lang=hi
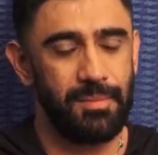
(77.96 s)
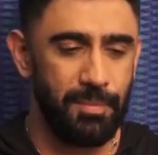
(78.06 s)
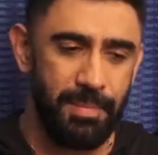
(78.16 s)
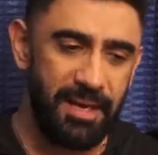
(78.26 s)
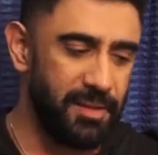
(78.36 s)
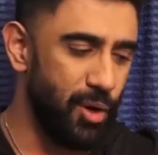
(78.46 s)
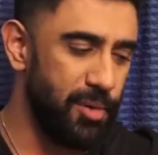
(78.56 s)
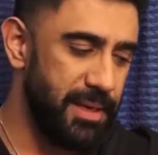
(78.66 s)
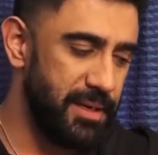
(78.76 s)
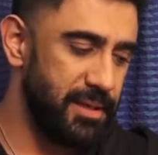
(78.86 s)
बस मेहनत
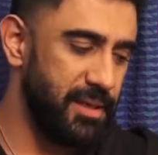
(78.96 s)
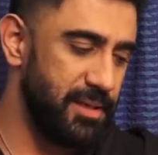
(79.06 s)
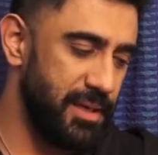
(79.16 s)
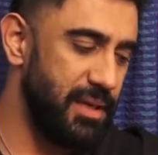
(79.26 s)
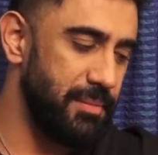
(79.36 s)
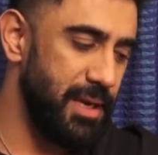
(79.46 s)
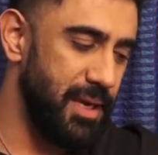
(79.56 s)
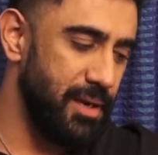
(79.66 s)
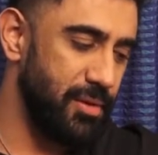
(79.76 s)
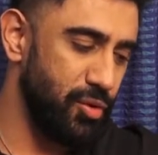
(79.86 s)
बहुत मेहनत की है सनी
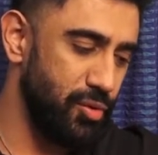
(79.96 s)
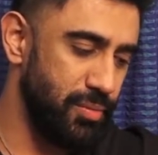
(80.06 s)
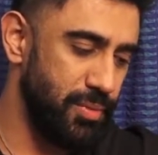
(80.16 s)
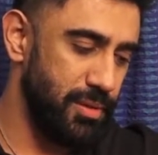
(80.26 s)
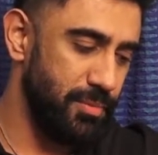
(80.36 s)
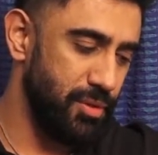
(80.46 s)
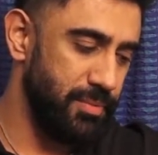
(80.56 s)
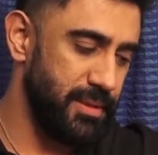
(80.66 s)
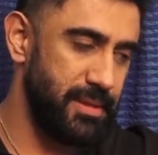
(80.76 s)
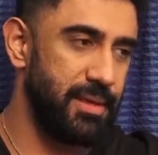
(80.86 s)
मैं तो हम
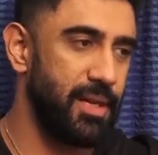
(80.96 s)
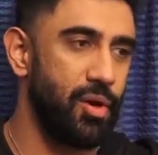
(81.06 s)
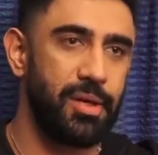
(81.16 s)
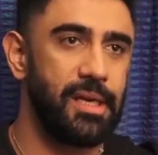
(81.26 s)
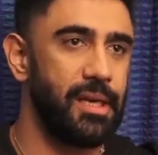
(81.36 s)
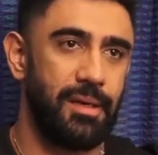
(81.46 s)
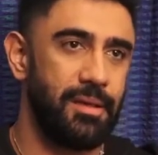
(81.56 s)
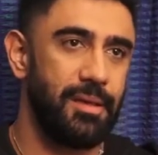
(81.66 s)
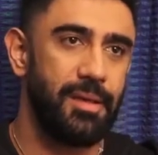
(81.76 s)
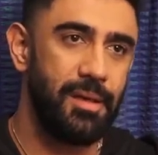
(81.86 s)
लोग बस दिन रात हॉकी खेल
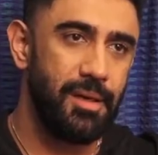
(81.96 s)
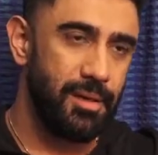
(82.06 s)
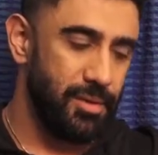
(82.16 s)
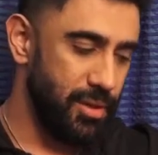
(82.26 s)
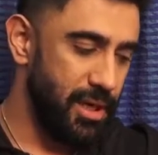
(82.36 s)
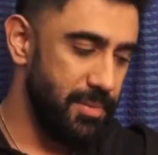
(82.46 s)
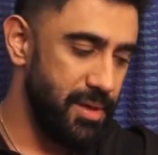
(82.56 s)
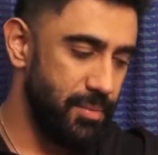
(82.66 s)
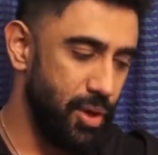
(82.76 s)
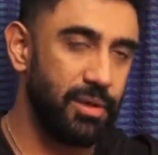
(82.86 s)
रहे थे क्योंकि
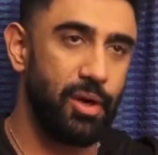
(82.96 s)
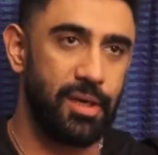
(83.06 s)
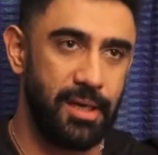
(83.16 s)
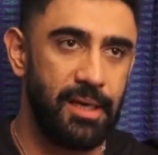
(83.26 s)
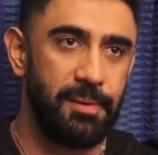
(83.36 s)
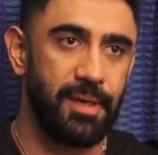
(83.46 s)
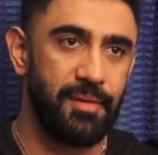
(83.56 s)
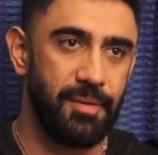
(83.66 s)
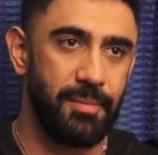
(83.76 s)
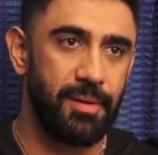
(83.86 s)
हमें बहुत हॉकी खेलनी
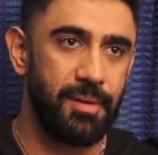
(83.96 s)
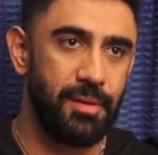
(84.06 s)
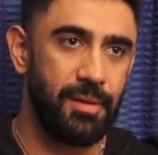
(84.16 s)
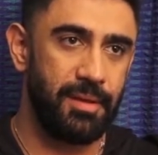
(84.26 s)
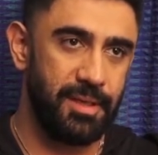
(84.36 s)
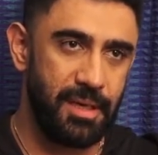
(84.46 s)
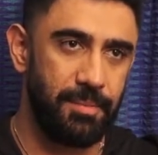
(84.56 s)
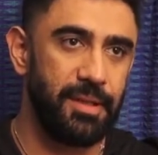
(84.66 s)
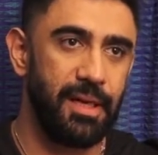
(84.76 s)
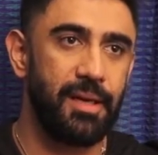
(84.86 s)
पड़ी फिल्म में जैसे
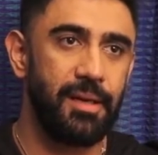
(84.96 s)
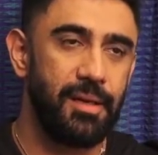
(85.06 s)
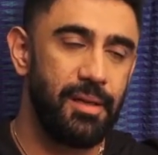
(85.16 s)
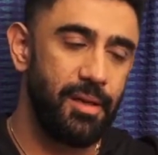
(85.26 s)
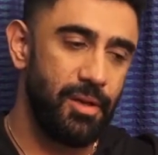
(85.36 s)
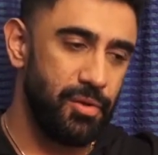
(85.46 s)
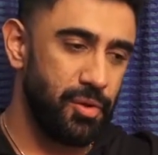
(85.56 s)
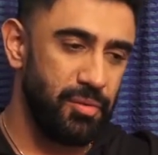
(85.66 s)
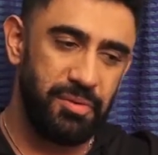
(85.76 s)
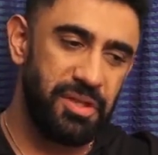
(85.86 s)
आपने देखा है
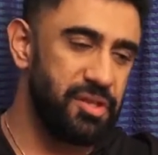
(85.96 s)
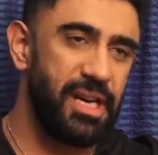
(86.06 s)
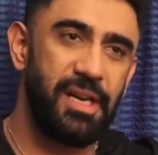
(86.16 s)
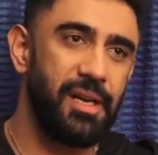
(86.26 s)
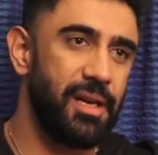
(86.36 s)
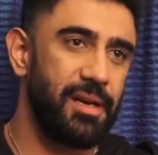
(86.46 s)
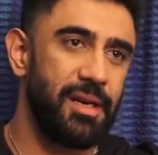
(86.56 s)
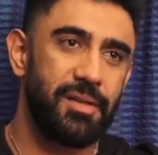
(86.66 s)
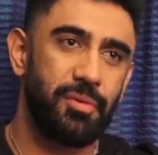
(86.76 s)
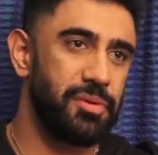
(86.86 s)
सो वी जस्ट ट्रेनिंग
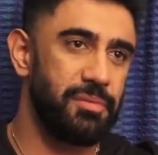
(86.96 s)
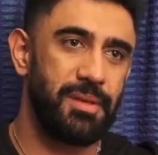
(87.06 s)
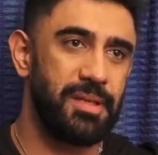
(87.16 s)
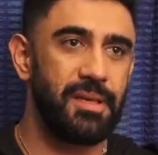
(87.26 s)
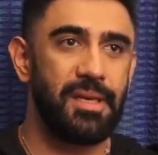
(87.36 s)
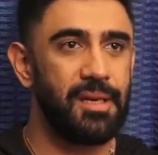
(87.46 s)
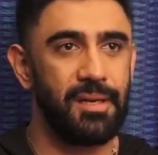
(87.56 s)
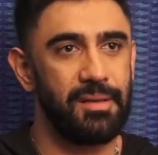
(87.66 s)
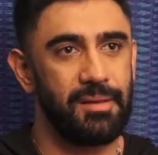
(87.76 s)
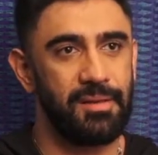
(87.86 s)
है ऐसा कुछ मज़ा नहीं
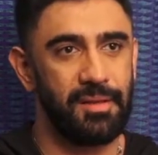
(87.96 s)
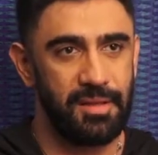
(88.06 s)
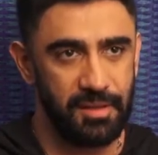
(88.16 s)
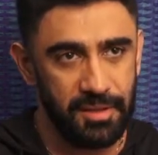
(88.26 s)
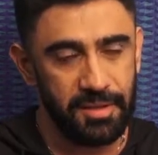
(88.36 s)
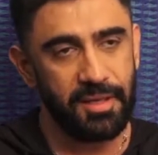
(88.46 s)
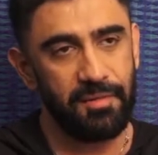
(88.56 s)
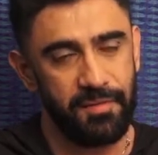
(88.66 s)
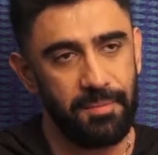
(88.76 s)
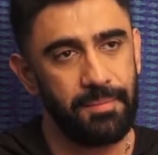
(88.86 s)
है इट इज़ अ
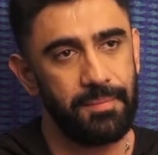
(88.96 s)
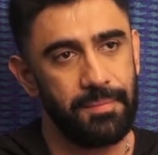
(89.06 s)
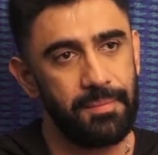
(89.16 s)
टफ फिल्म